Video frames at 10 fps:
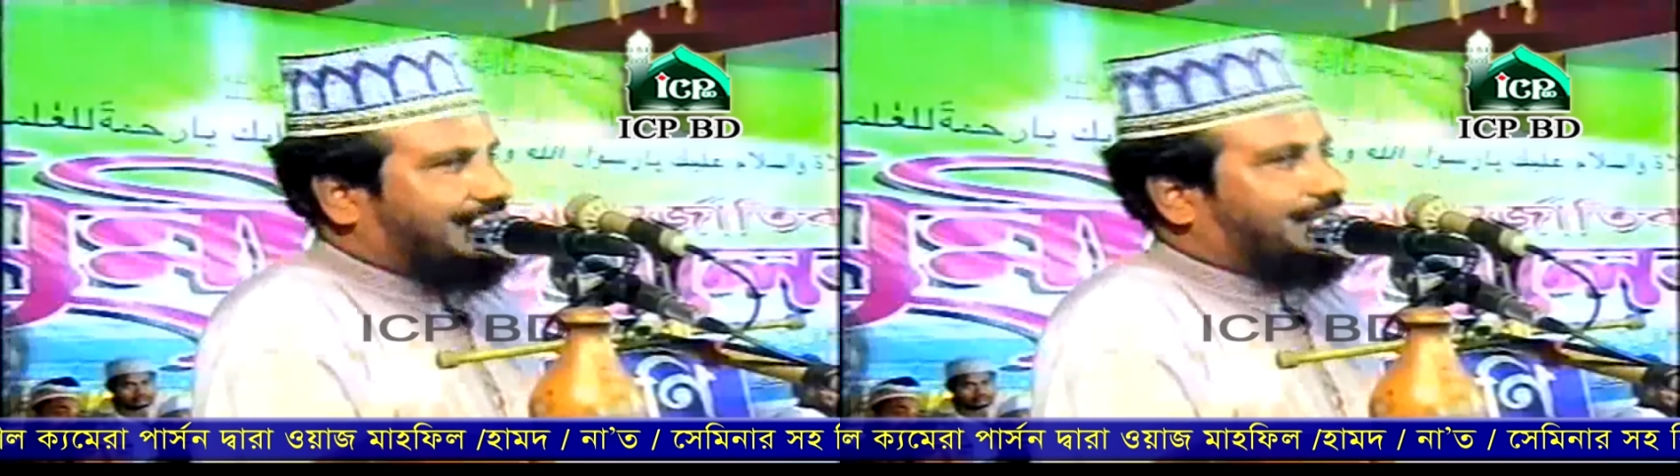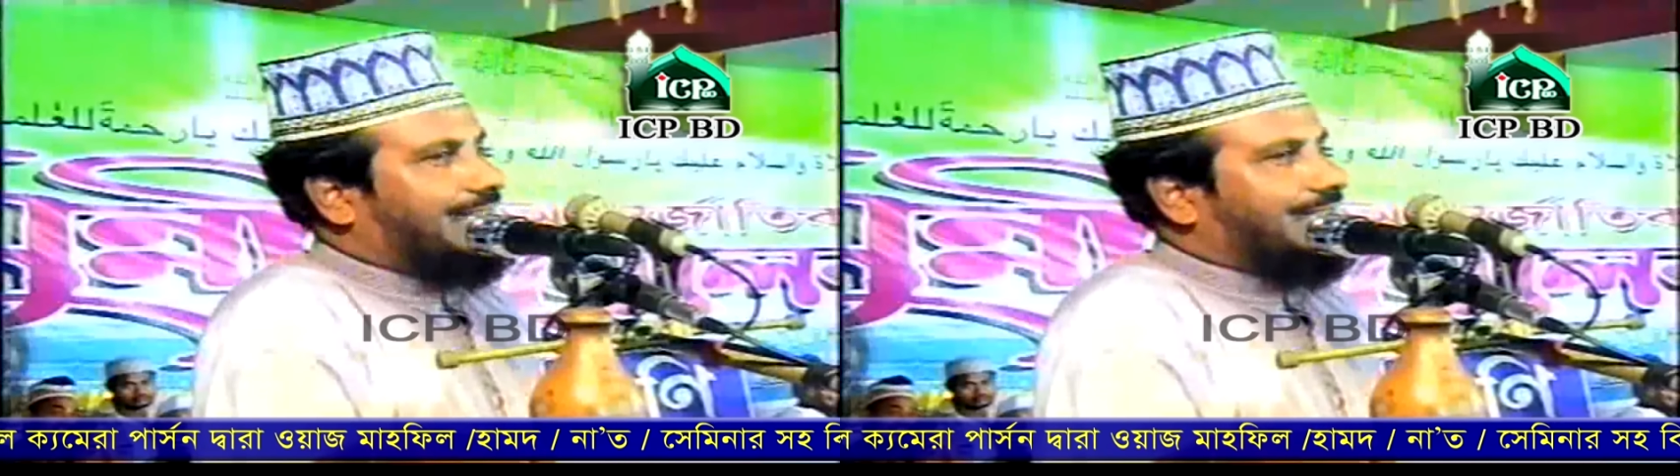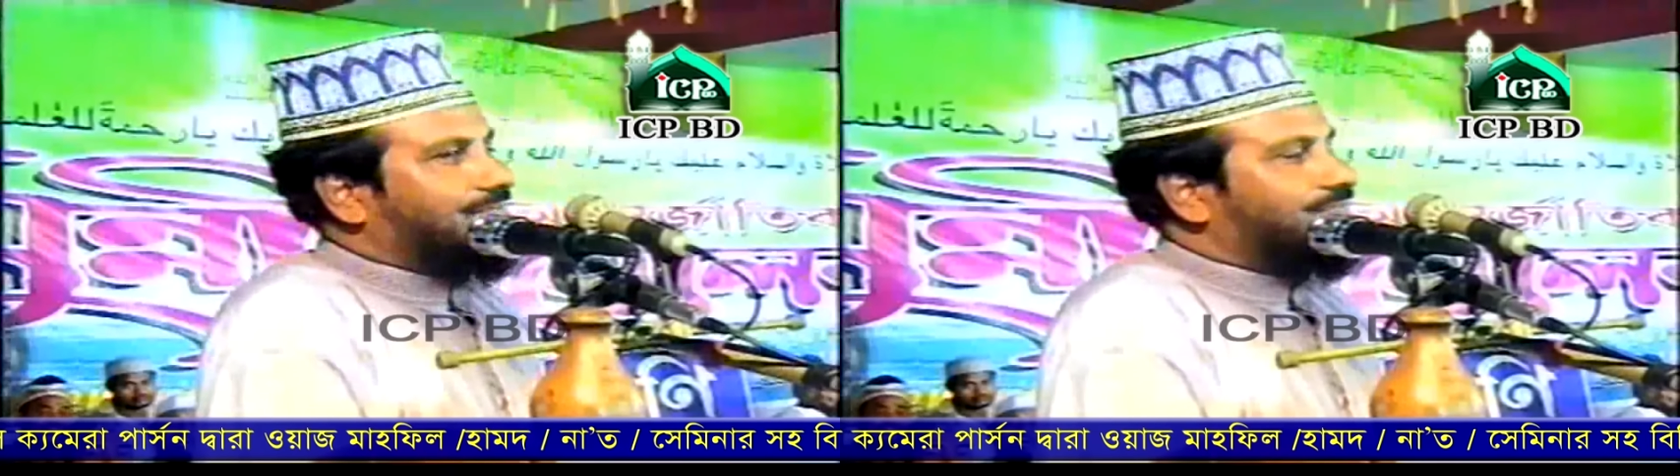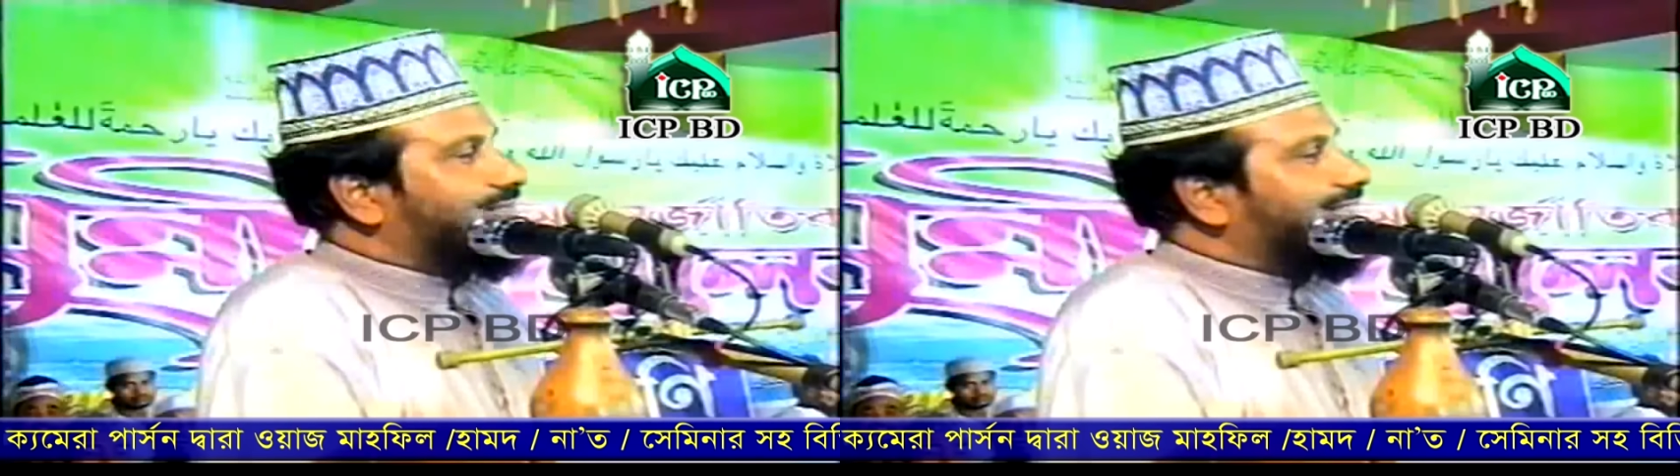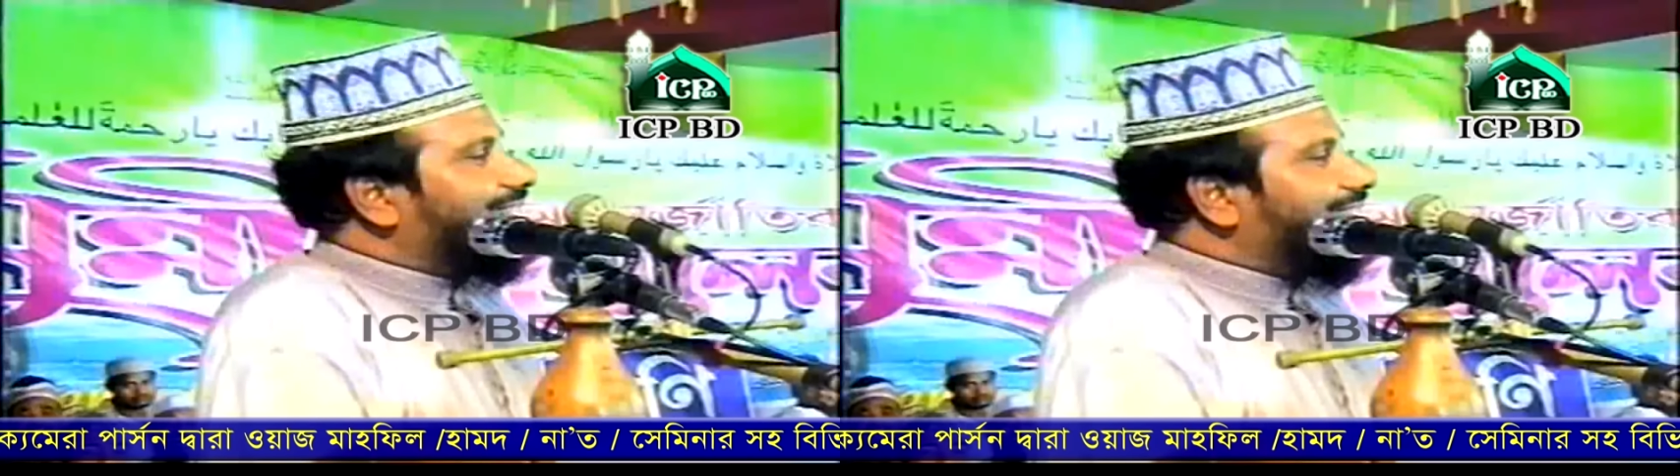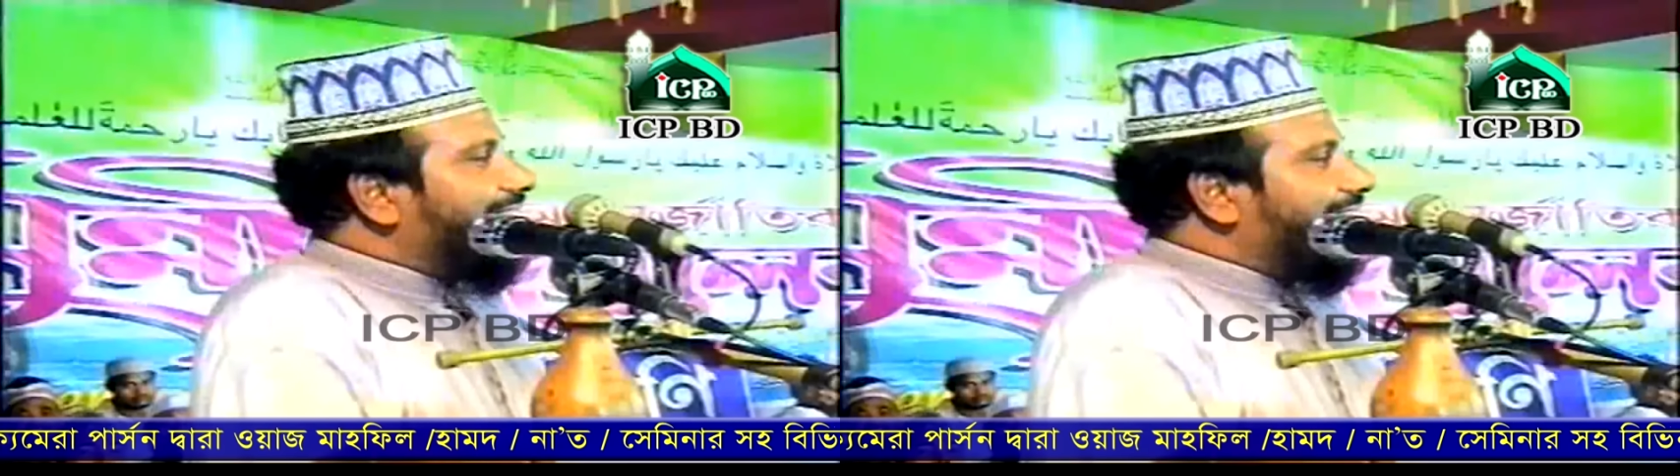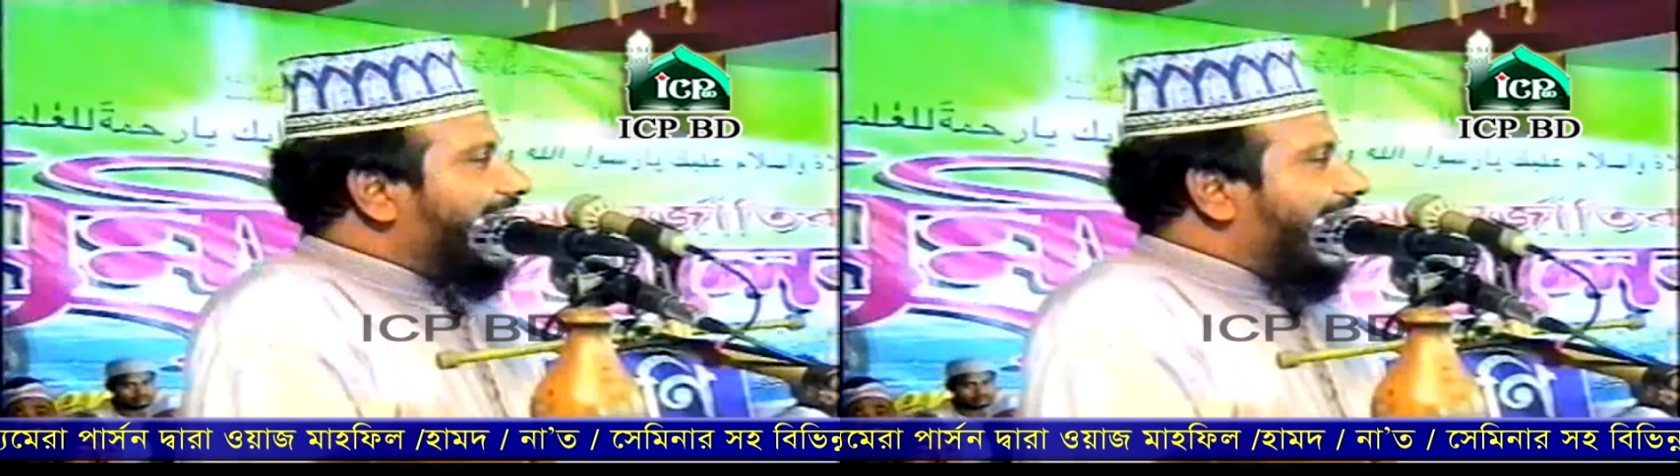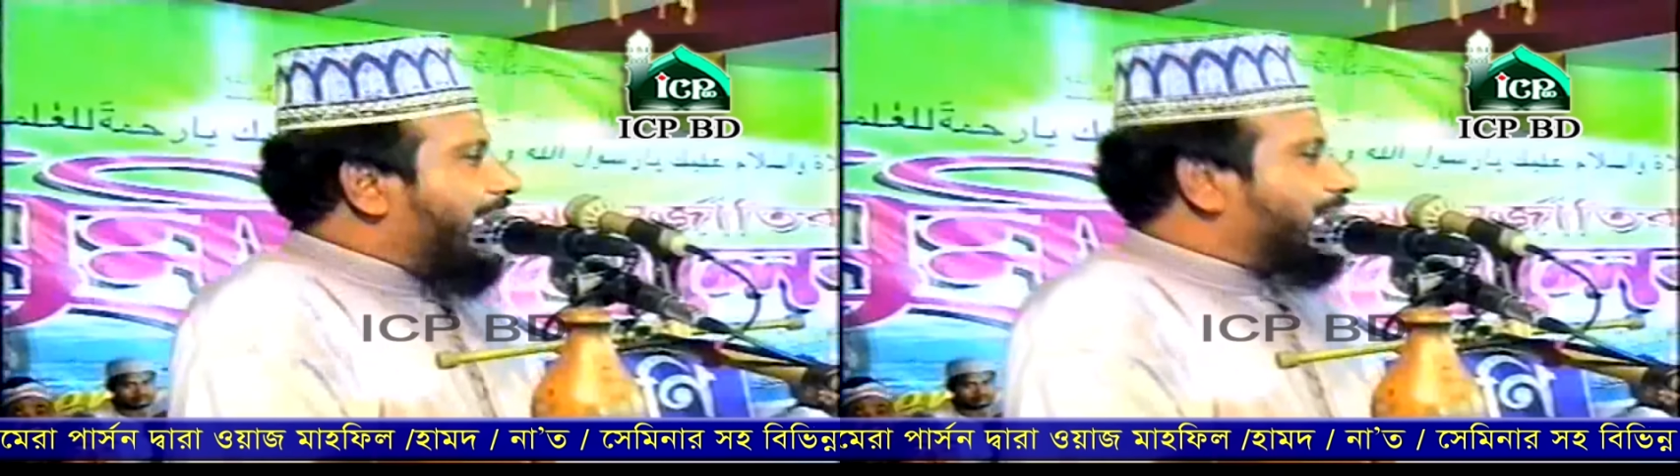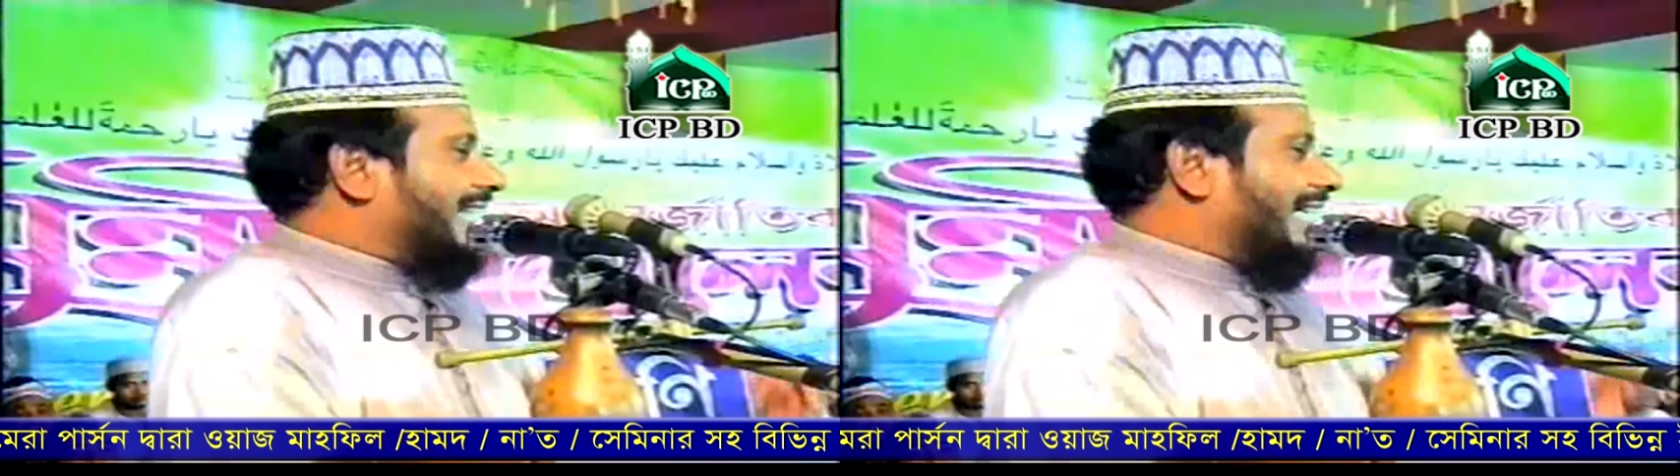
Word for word: থাকতে পারে আমি